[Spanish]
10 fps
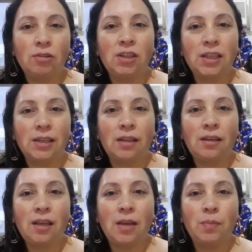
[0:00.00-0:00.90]
en tierra de
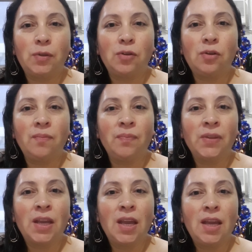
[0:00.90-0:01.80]
Egipto
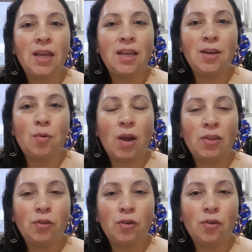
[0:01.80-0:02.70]
y
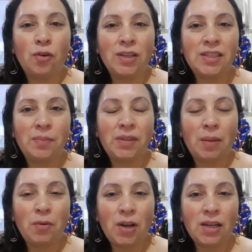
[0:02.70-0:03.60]
cuando
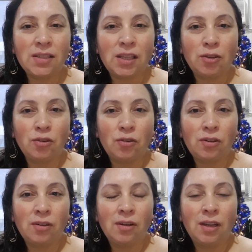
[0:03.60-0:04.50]
aceptamos al
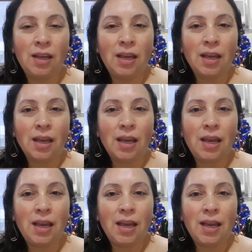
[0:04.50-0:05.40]
Señor,
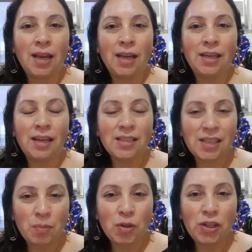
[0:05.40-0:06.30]
eh,
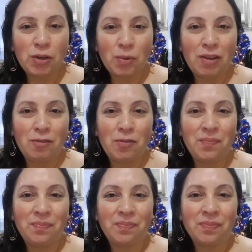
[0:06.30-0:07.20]
nacemos de nuevo.
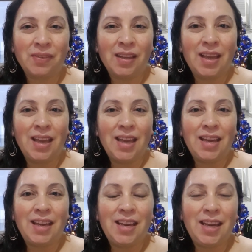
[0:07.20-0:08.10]

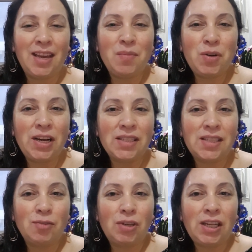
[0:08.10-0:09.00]
Eh, hemos
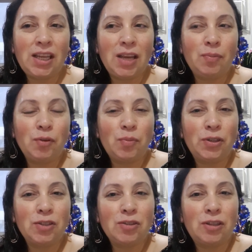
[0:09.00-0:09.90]
nacido en Egipto,
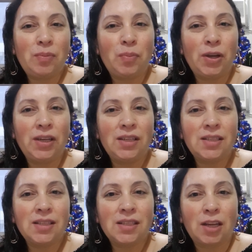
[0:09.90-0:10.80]
por eso después es
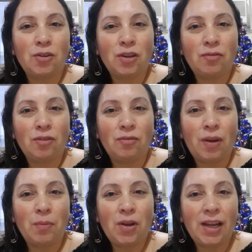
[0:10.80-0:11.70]
necesario que
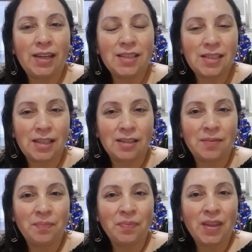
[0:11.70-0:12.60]
volvamos a nacer.
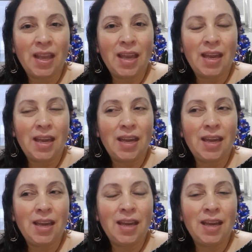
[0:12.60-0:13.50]

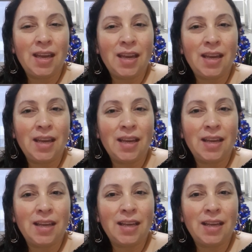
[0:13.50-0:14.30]
Eh,